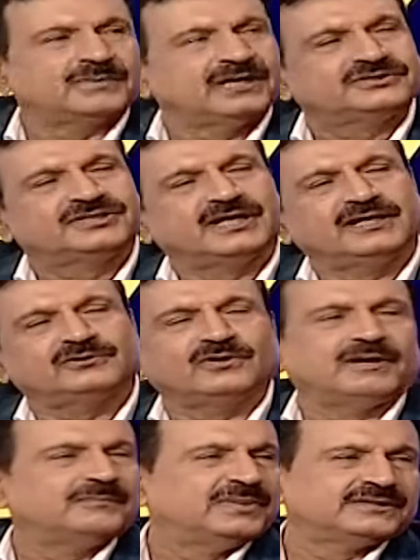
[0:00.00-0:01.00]
आपका अच्छा है तो
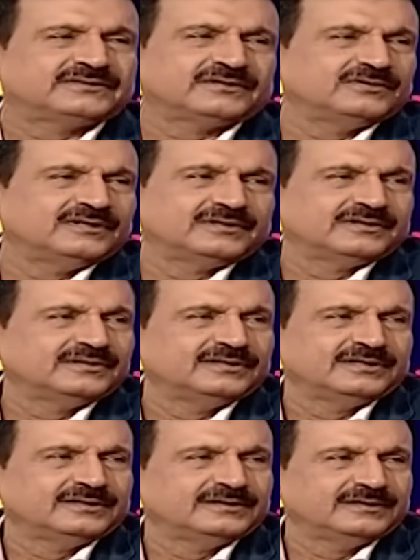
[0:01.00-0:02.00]
आप बस आप अच्छा
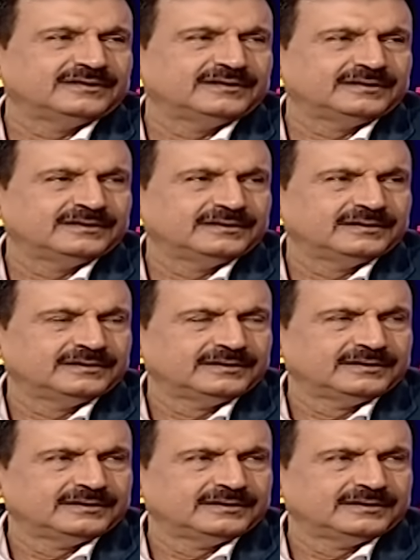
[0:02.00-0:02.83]
करेंगे ठीक है